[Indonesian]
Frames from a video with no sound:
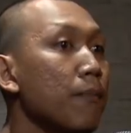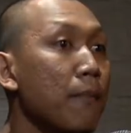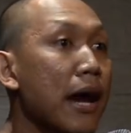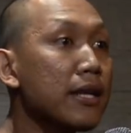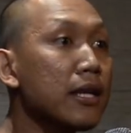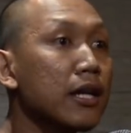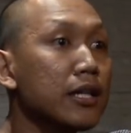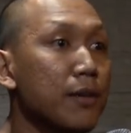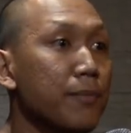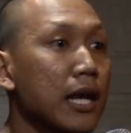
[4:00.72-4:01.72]
Main di Liga
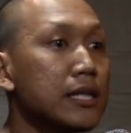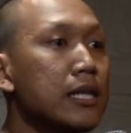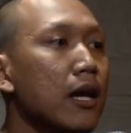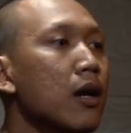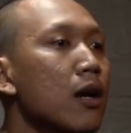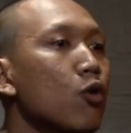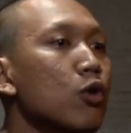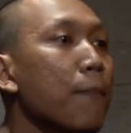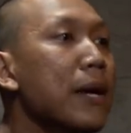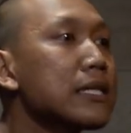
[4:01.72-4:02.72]
Champion Asia,
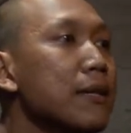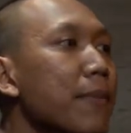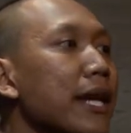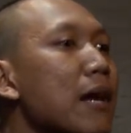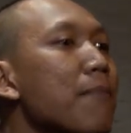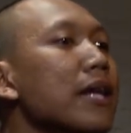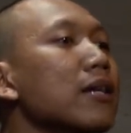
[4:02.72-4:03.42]
udah pasti mereka main